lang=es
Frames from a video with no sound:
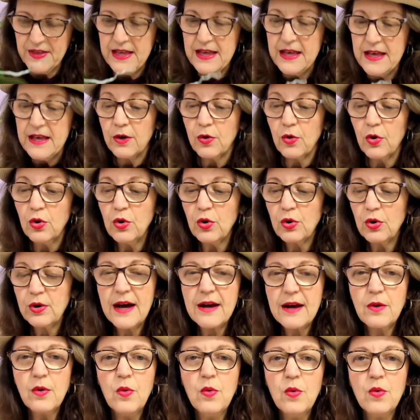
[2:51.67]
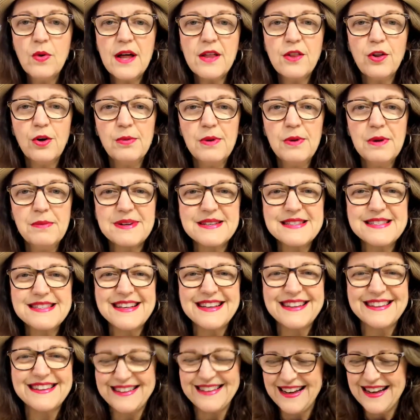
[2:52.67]
Colocar una doble
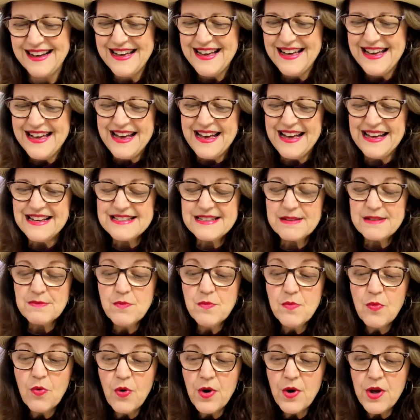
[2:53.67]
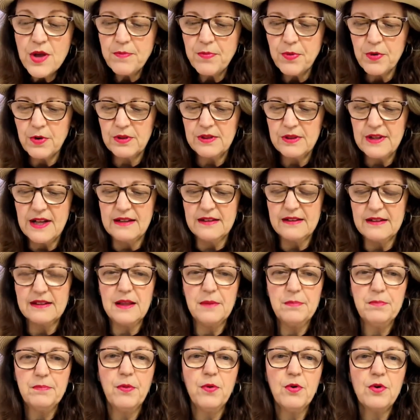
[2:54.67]
maceta es muy
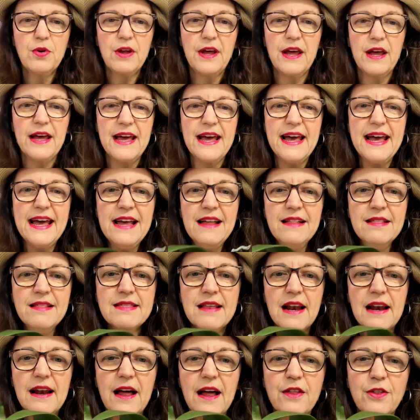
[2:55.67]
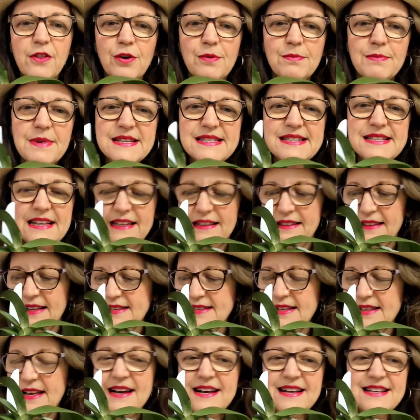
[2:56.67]
importante porque entre las dos
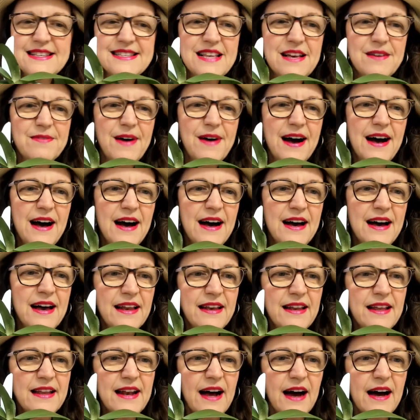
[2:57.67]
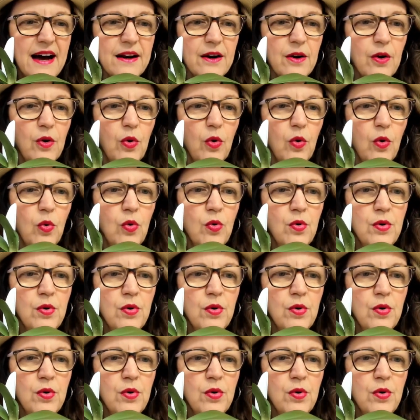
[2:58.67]
macetas se va a generar un